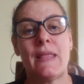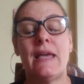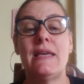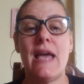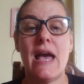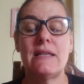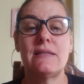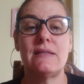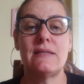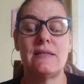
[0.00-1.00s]
E
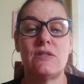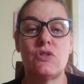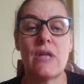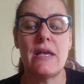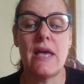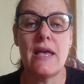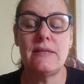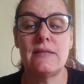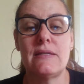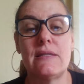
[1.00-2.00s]
essas,
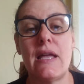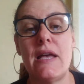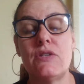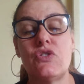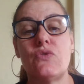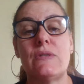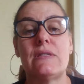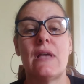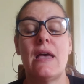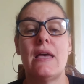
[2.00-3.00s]
esses
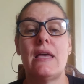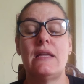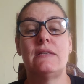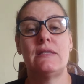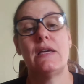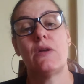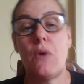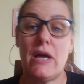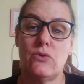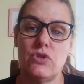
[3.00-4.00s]
textos, eles serão
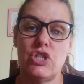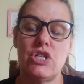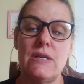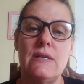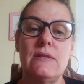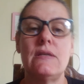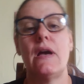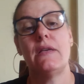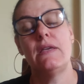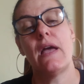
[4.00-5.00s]
a
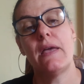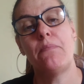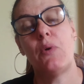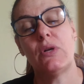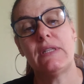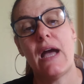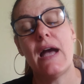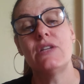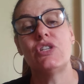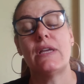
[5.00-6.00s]
notícia e a
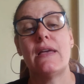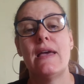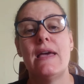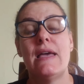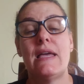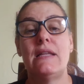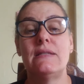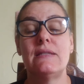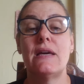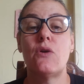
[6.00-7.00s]
reportagem,
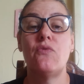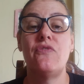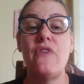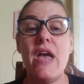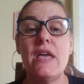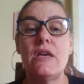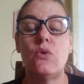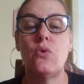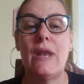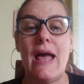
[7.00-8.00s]
eles serão
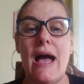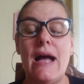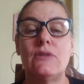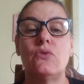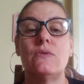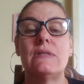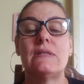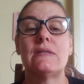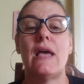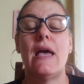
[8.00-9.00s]

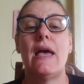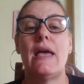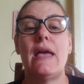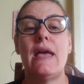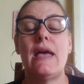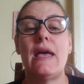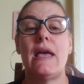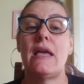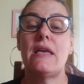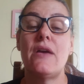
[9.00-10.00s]
veiculados é,
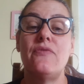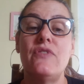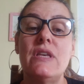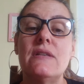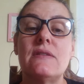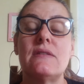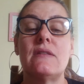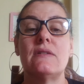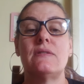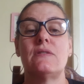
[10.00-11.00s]
em
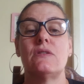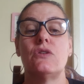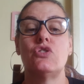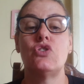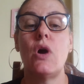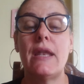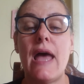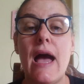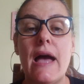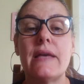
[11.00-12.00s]
revistas,
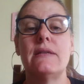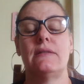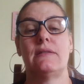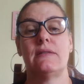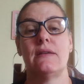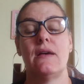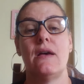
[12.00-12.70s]
jornais,